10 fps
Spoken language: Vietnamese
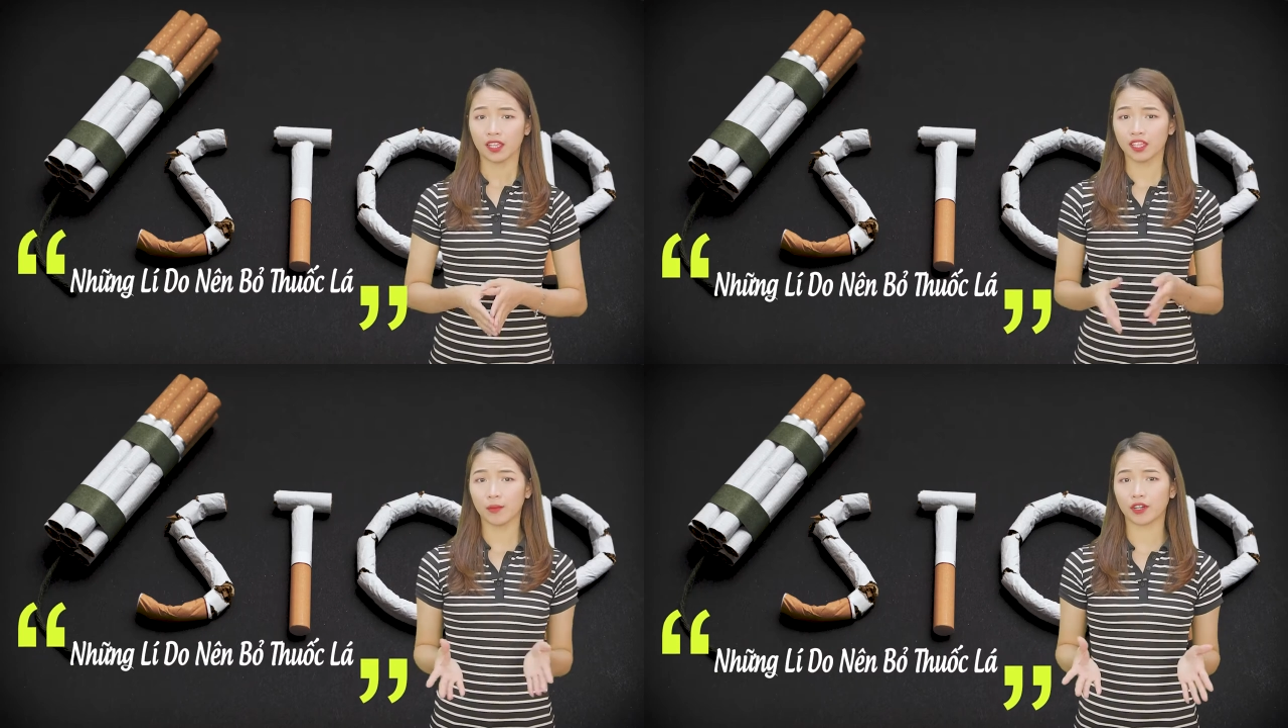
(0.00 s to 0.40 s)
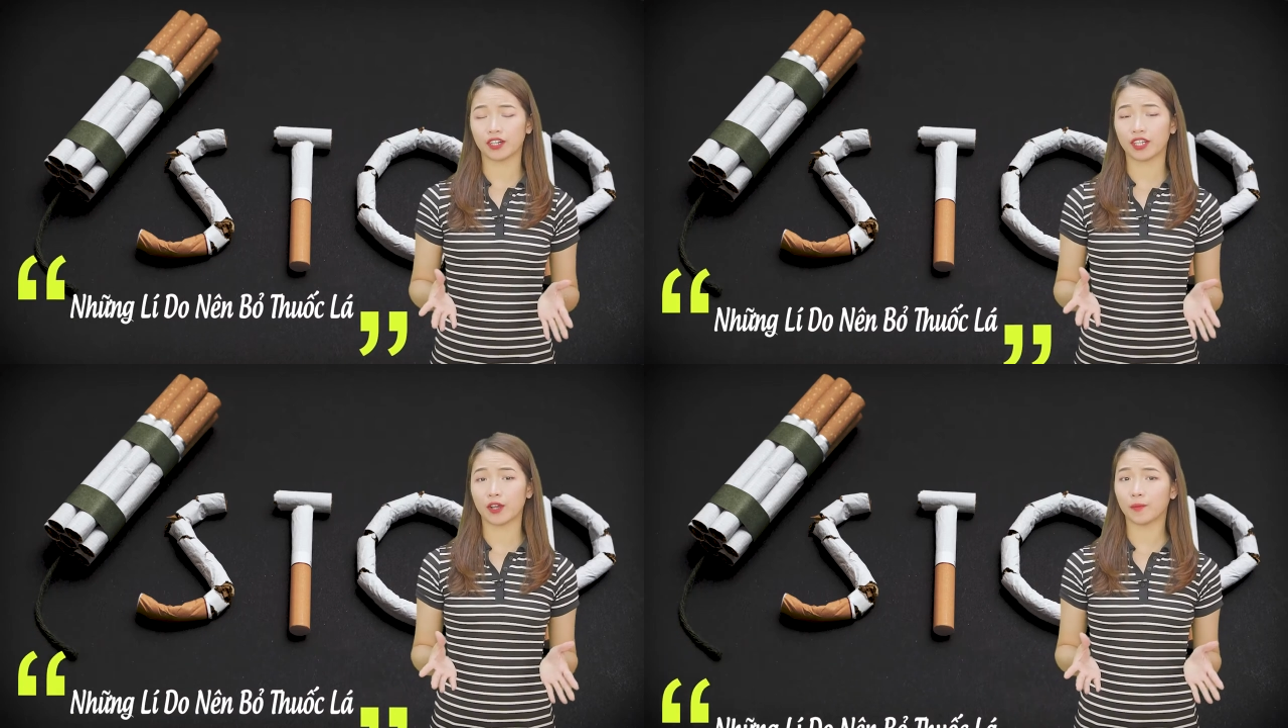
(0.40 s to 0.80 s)
Như mọi
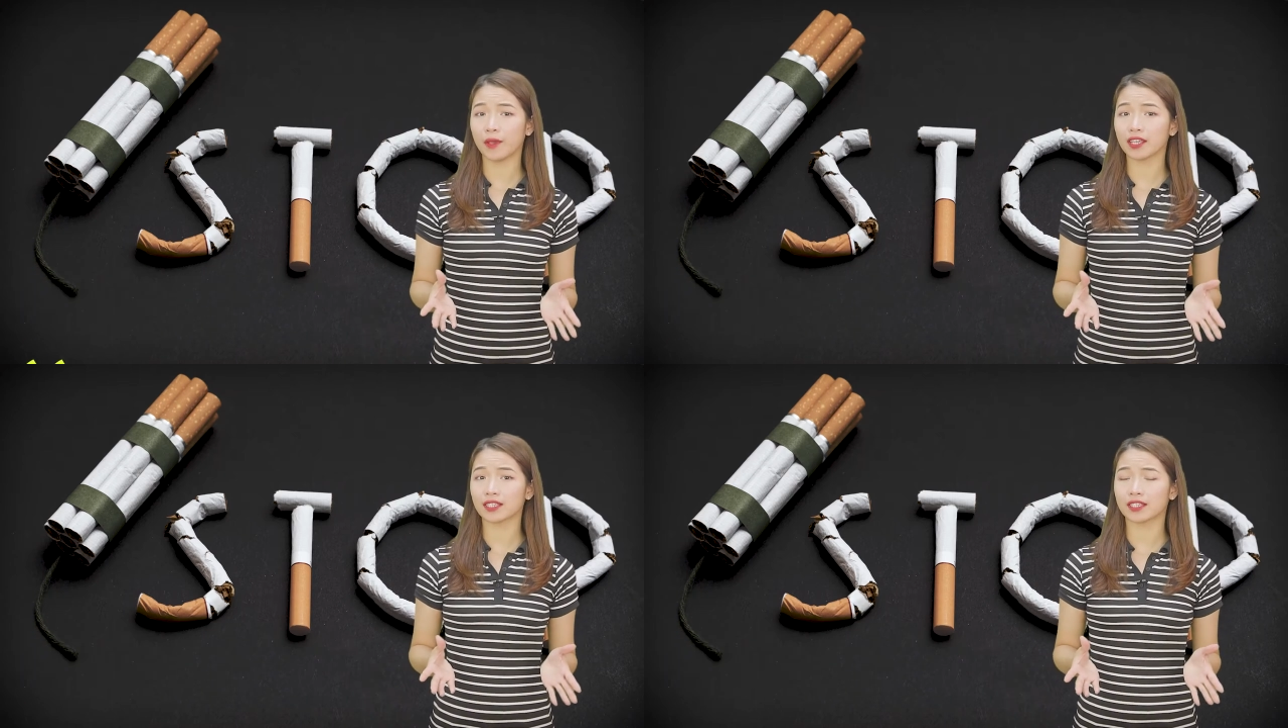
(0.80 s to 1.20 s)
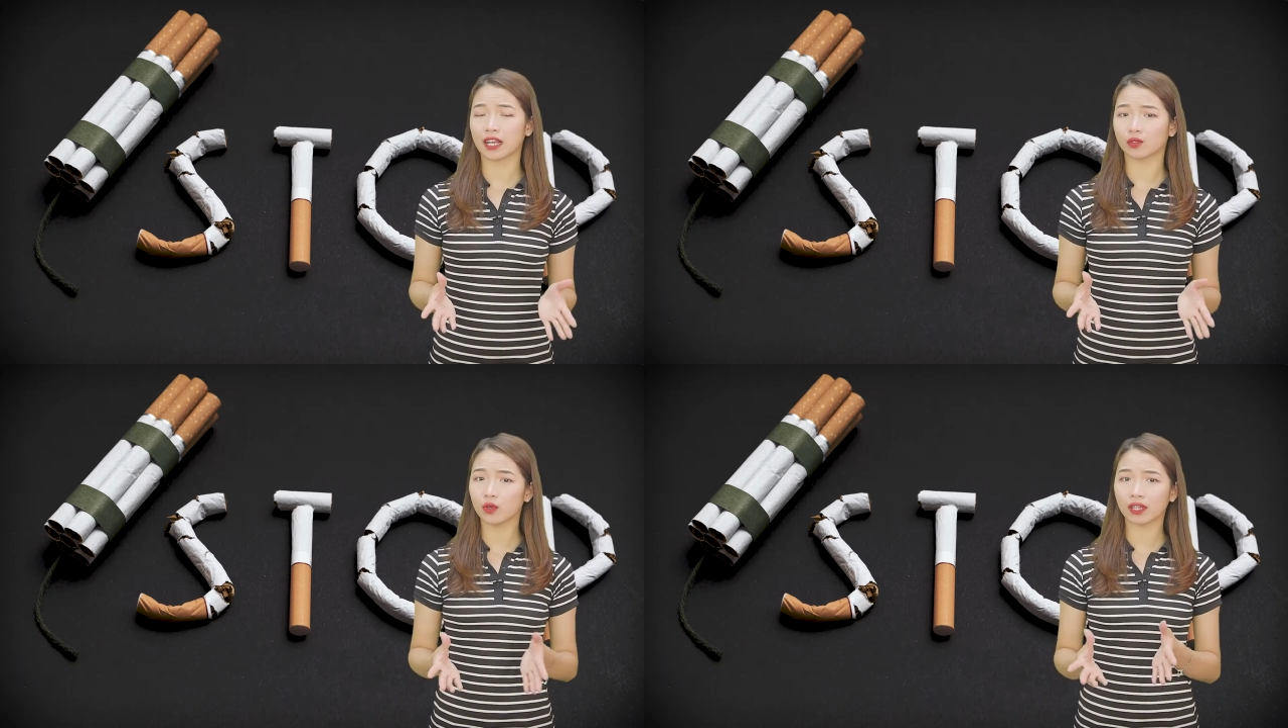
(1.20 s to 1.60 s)
người đều biết
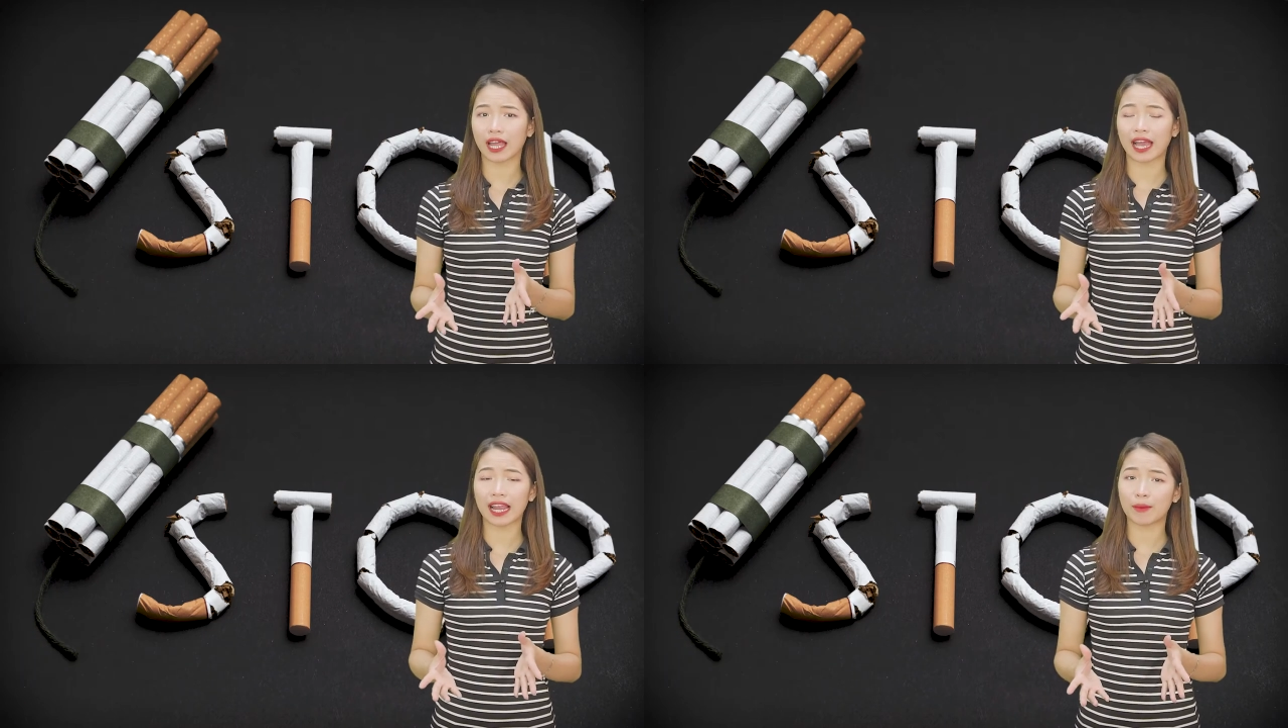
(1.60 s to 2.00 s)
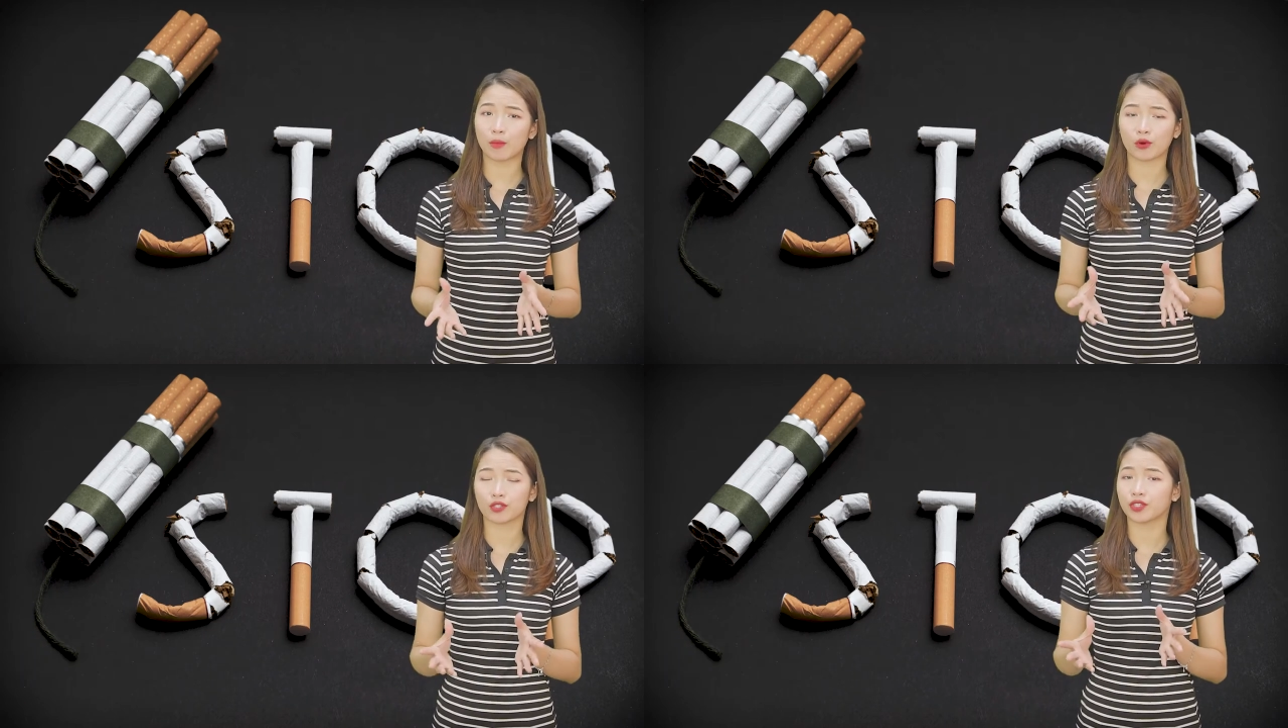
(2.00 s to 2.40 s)
rằng thuốc lá là
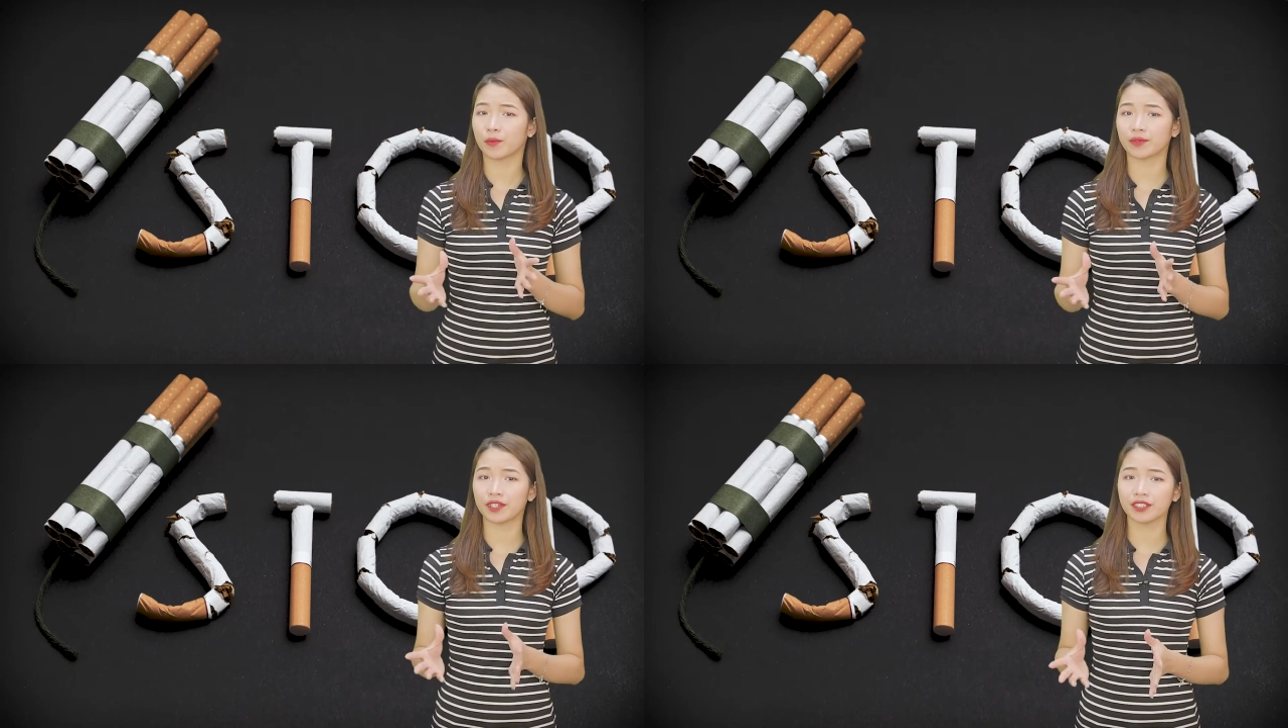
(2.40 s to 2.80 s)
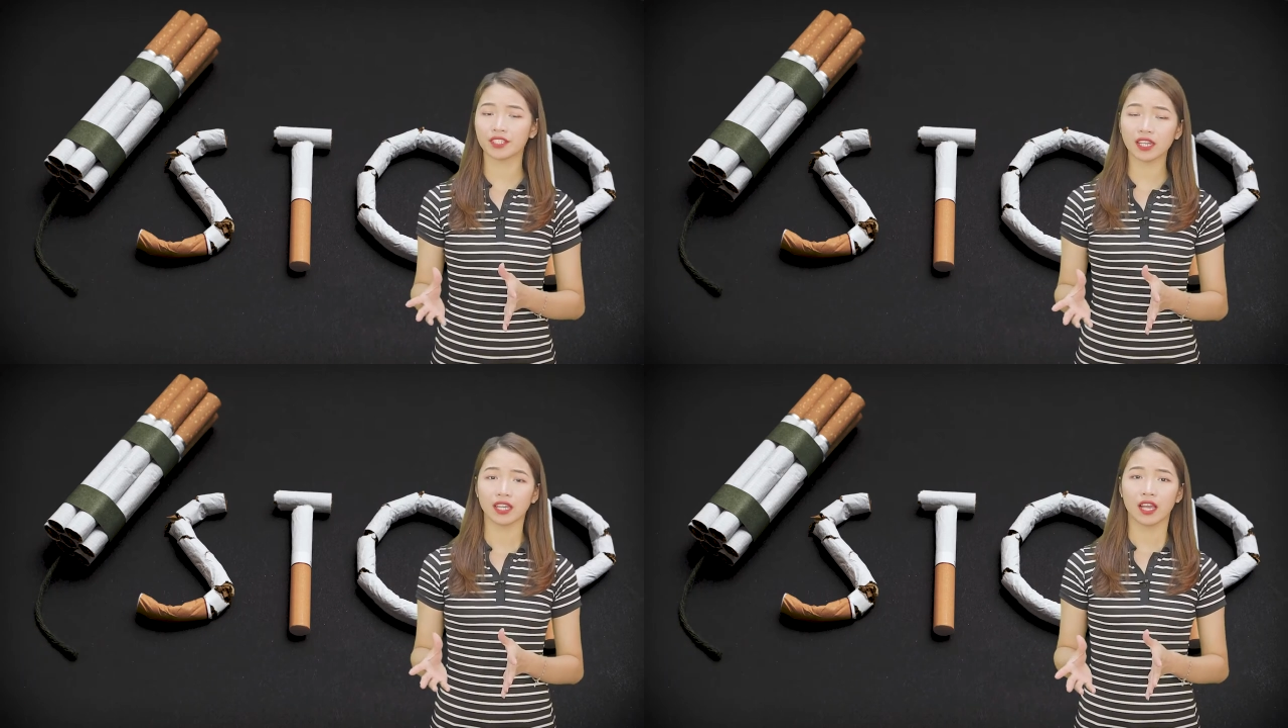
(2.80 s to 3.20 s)
một trong những
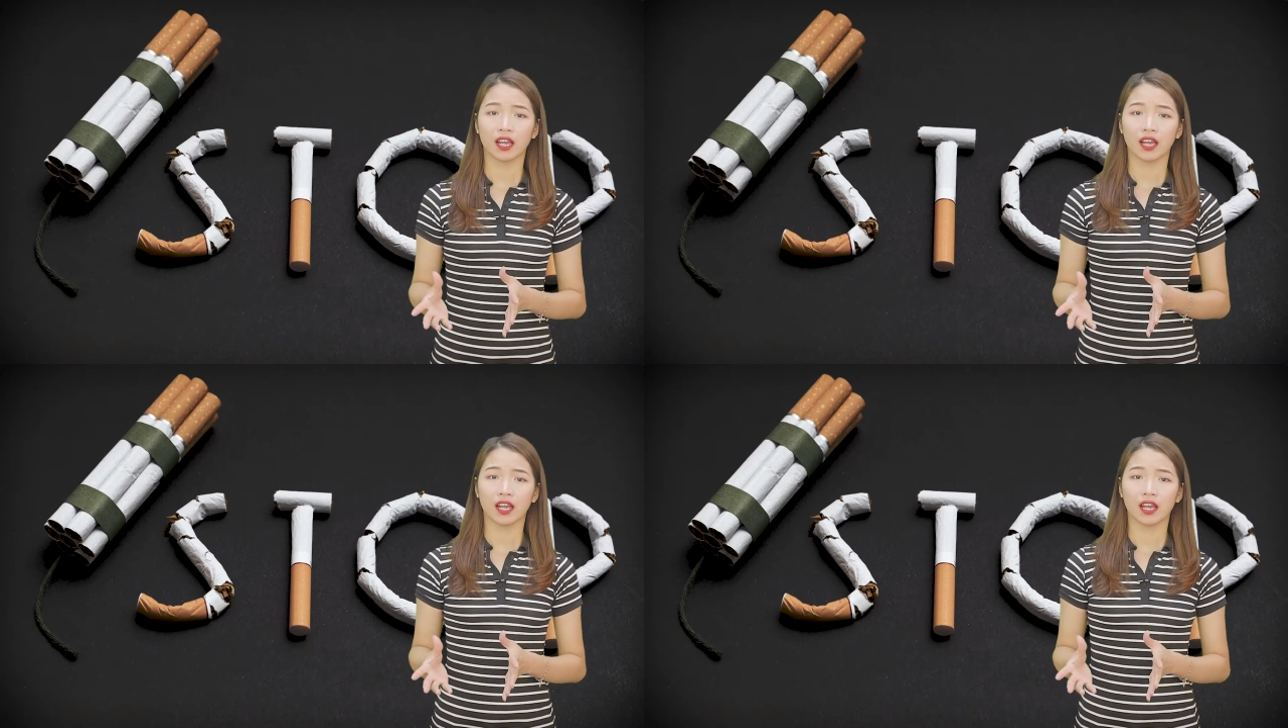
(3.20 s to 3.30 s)
chất